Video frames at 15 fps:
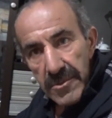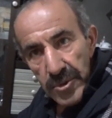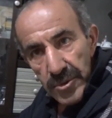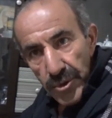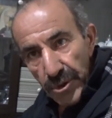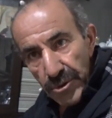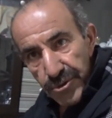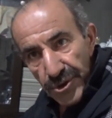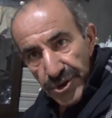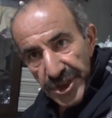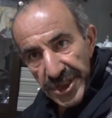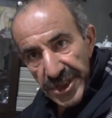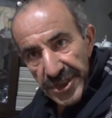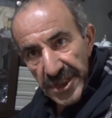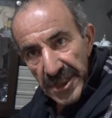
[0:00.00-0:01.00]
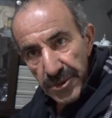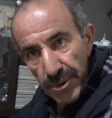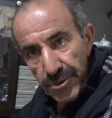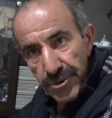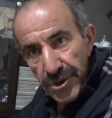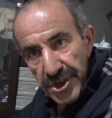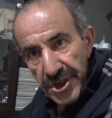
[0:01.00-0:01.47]
Doktor çıkınca
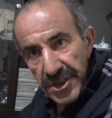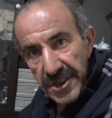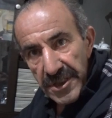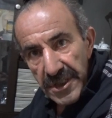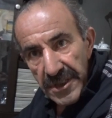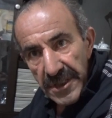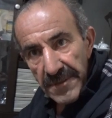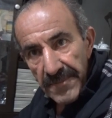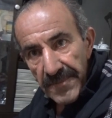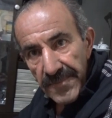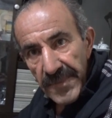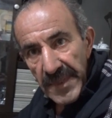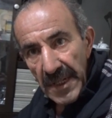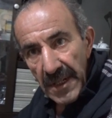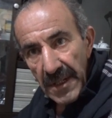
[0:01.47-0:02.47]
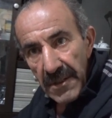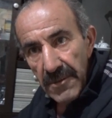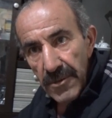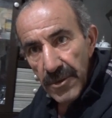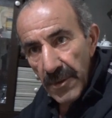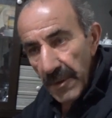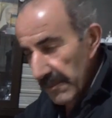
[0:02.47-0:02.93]
doktor çıktı dedi.
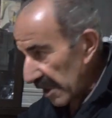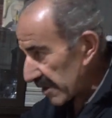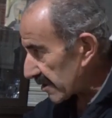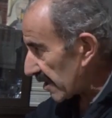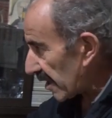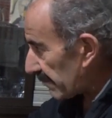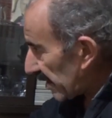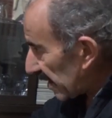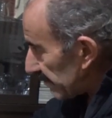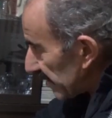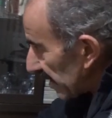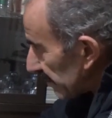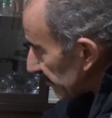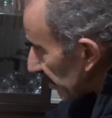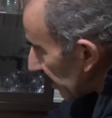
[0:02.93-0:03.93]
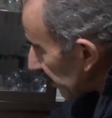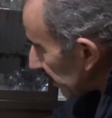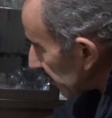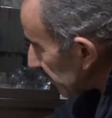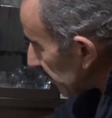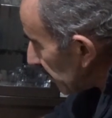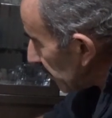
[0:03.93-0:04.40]
Hatta benim yanımda
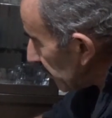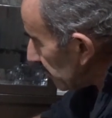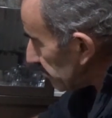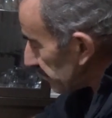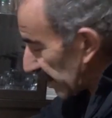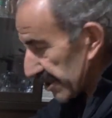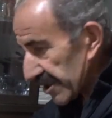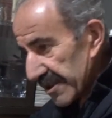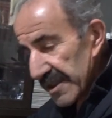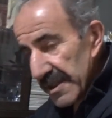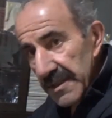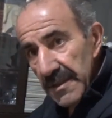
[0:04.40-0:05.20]
aradı bacısı.